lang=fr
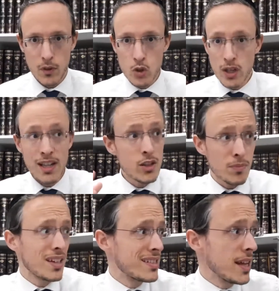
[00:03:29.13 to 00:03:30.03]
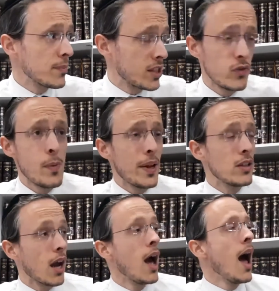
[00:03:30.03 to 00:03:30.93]
Je donne un exemple très simple, ça suffit pas
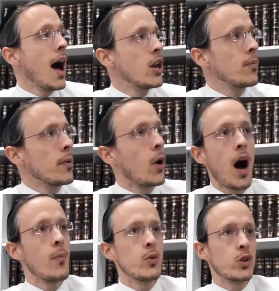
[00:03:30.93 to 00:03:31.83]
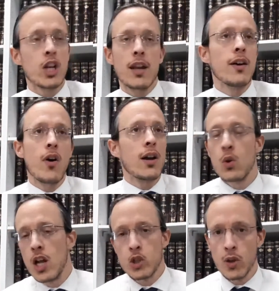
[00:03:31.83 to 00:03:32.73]
de dire ah non mais ah, moi moi, j'ai rien à voir avec
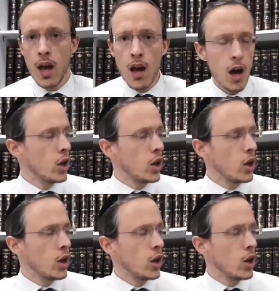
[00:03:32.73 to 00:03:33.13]
le lachonara. Hein.